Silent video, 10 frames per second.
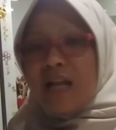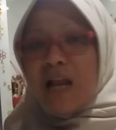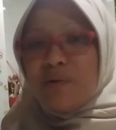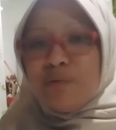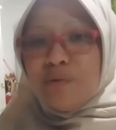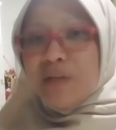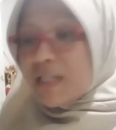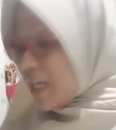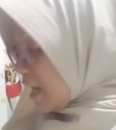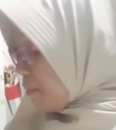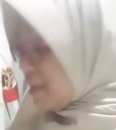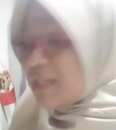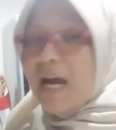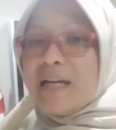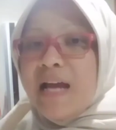selalu dan saya
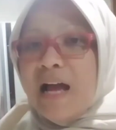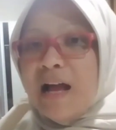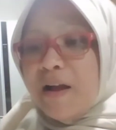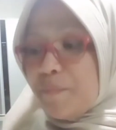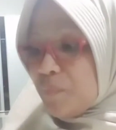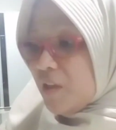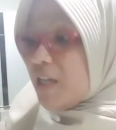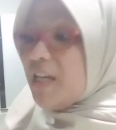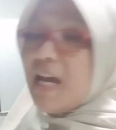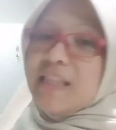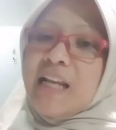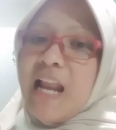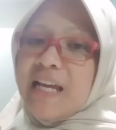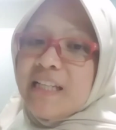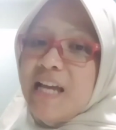masih ada kegiatan
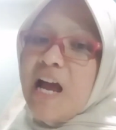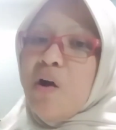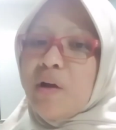lainnya.